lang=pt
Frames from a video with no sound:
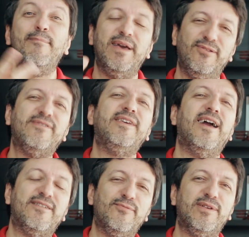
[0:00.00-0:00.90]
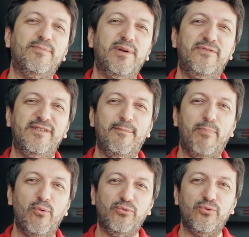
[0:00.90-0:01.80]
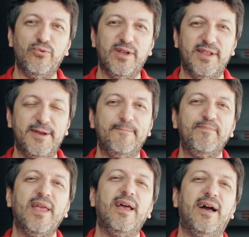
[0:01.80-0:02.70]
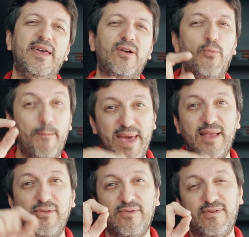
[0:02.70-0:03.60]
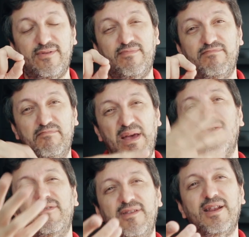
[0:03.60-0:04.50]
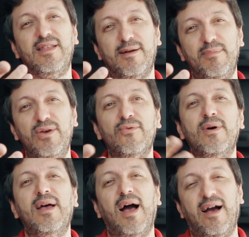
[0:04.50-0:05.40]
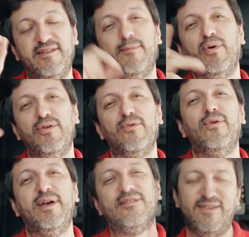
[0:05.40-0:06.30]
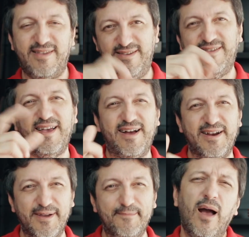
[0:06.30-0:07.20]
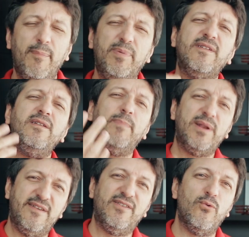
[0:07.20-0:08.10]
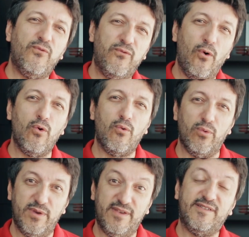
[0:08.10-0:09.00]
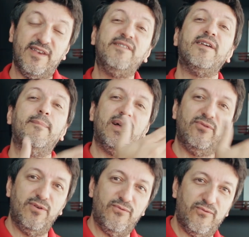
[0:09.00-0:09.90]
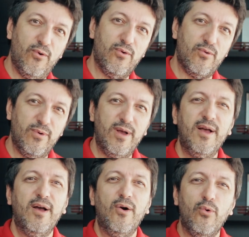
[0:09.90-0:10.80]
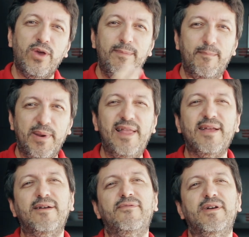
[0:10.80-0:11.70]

a menos que haja uma superfície pontuda, né? Aí com menos, menos de 30 mil, aí já pode ocorrer essa descarga. Apesar de parecer um fogo e ser chamado de fogo, o que brilha na